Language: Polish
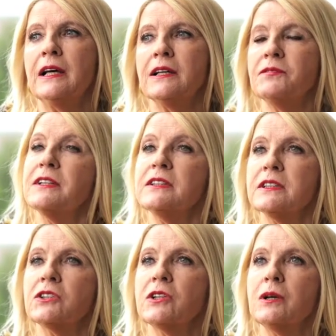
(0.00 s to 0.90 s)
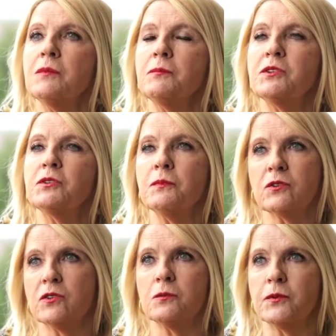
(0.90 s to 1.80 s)
I wtedy zaczynamy być
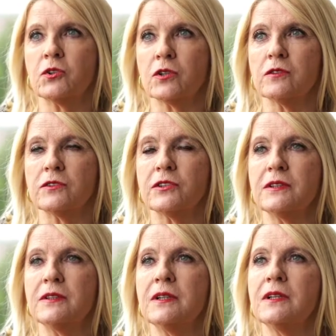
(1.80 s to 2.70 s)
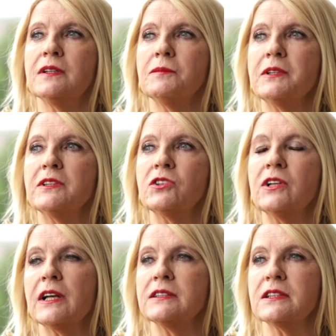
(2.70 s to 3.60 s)
mądrzy po szkodzie.
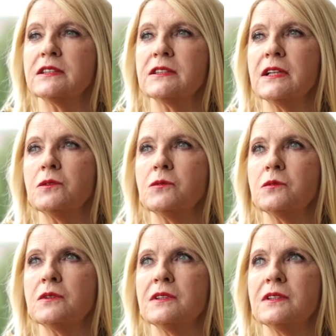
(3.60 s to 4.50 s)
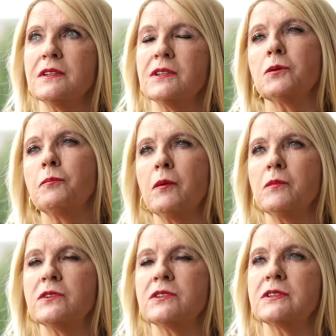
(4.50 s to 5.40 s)
Medyczna racja stanu y, to
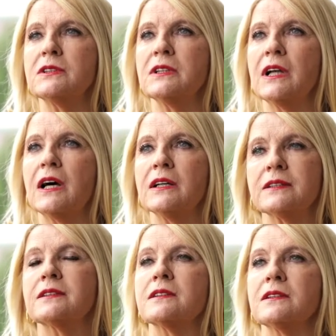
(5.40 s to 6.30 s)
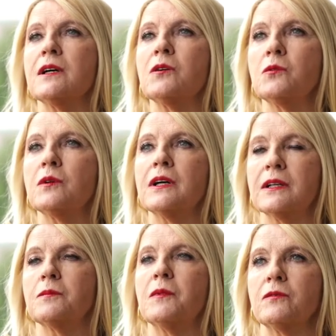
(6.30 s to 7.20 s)
pomysł na sygnał
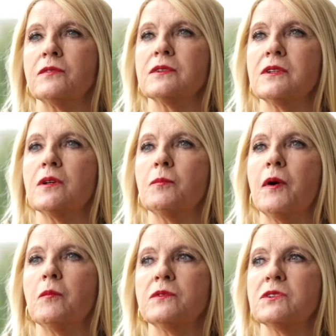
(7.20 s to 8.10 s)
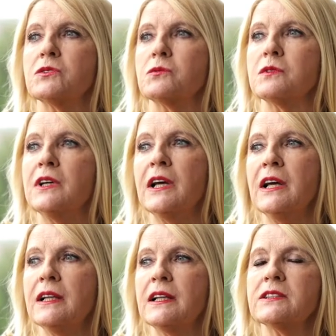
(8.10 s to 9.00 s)
alarmowy, to pomysł
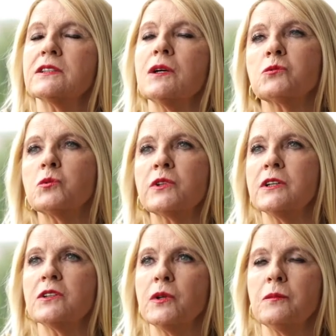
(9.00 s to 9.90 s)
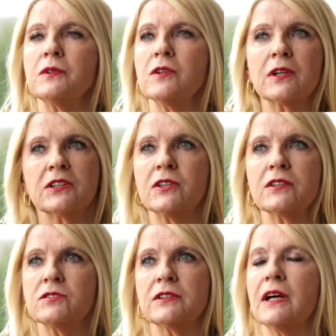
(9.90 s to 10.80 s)
na sygnał, który kierujemy do
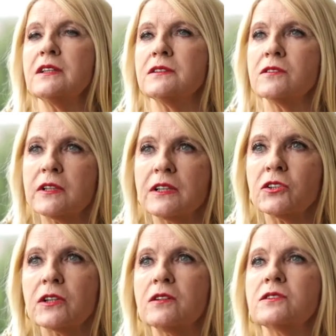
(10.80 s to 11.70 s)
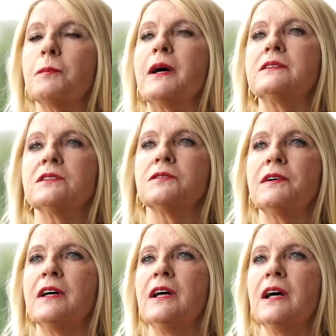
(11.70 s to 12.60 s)
każdego z nas, do każdego z Państwa